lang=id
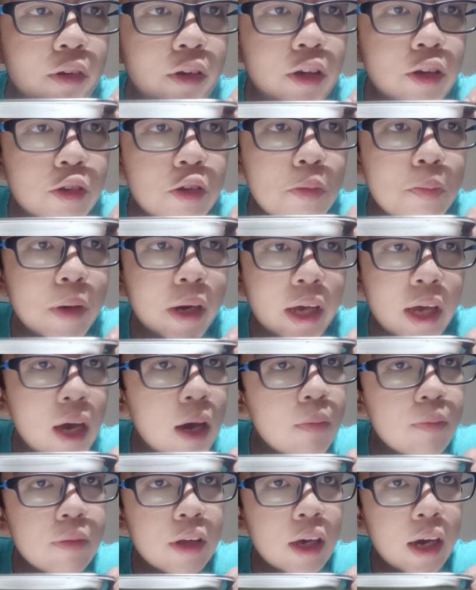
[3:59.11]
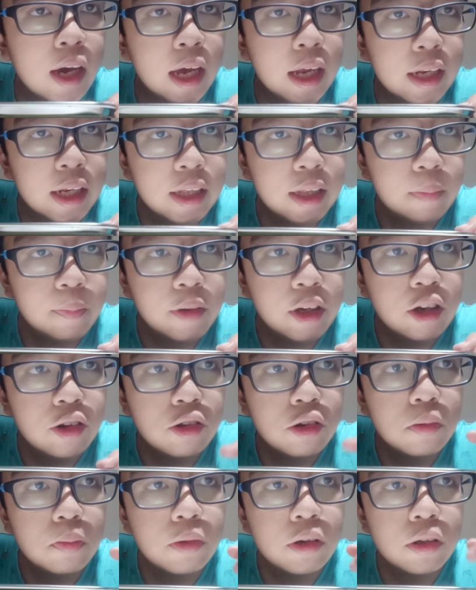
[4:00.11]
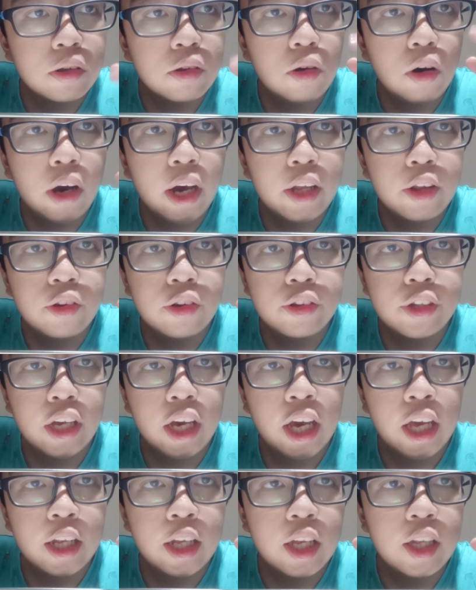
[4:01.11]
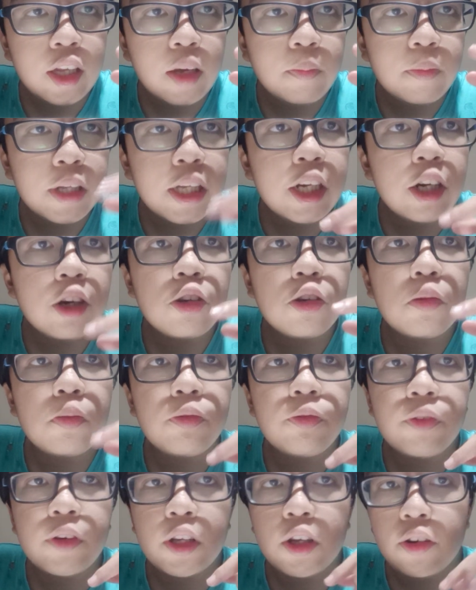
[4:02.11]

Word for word: youtuber yang bisa ngedit tapi youtube no cut not edit yang penting youtube video